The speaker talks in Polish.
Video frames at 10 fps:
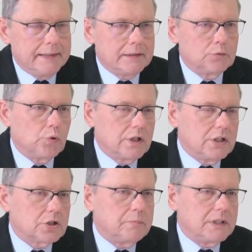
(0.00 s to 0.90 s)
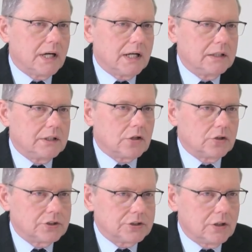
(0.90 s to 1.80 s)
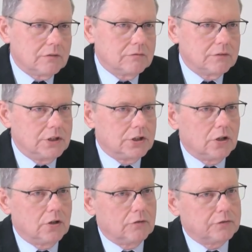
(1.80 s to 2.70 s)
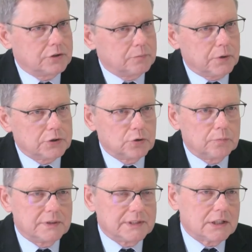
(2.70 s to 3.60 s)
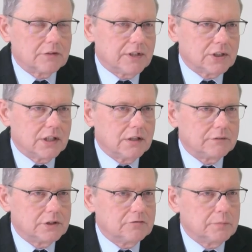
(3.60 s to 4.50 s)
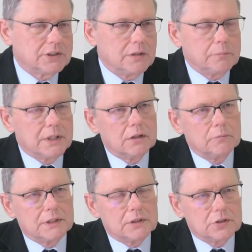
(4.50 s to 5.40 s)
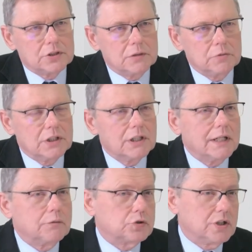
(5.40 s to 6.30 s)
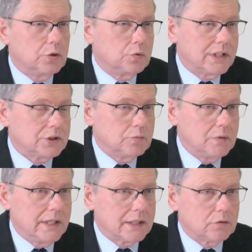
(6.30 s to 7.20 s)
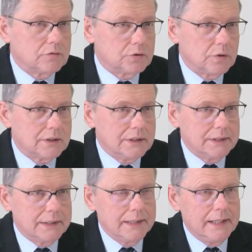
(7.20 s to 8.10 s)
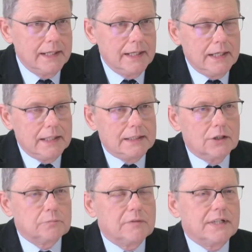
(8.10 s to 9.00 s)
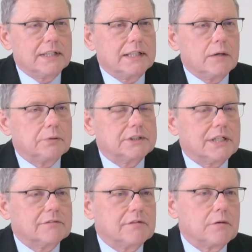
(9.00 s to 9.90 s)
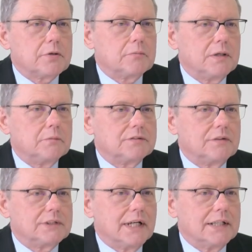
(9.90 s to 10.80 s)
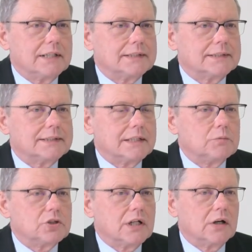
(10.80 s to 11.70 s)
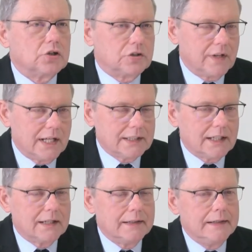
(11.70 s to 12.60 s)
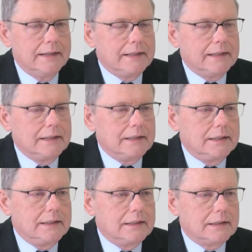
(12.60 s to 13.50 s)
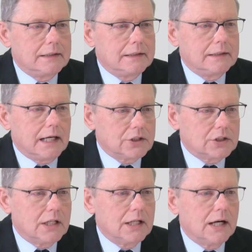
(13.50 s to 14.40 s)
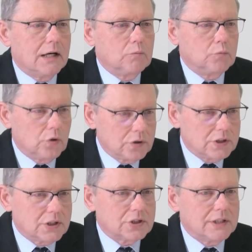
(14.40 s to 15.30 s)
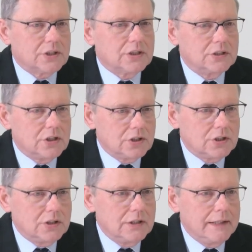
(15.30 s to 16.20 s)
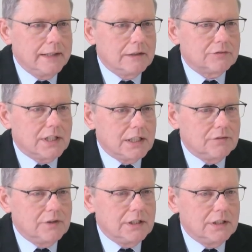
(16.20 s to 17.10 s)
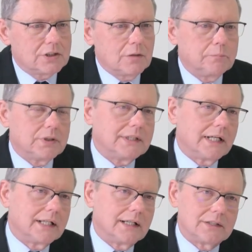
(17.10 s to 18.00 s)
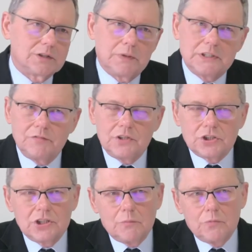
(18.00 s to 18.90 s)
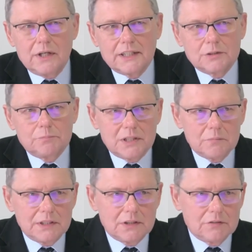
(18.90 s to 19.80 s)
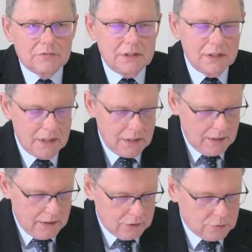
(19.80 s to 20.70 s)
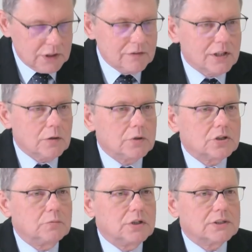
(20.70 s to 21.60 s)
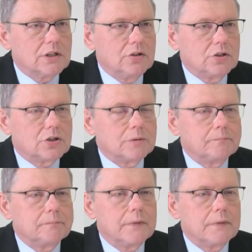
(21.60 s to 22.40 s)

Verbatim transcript: Długi szpitali rosną i to w sposób zatrważający, w postępie geometrycznym, sięgają już kilkunastu miliardów złotych. Nie odpowiada na podstawowe problemy związane z tym, że oświata i e, nasza młodzież, nasze dzieci w tej chwili są poddane specyficznemu eksperymentowi który nie wiadomo czym się skończy.